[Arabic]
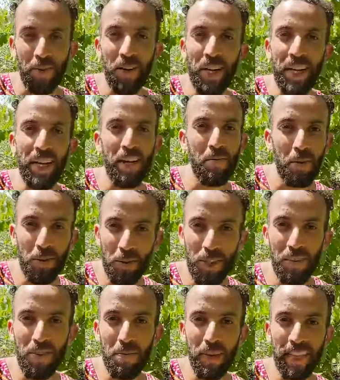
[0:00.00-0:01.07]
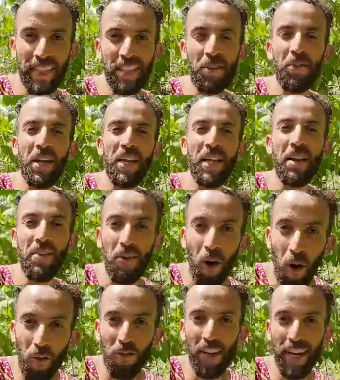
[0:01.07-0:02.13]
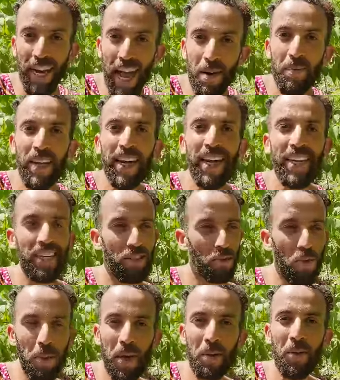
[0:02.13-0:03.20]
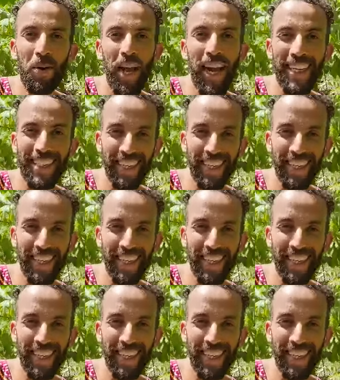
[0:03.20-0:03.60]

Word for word: واللي هي موجوده في المكسيك واللي هي الحفر العميقه اللي سويمينغ بول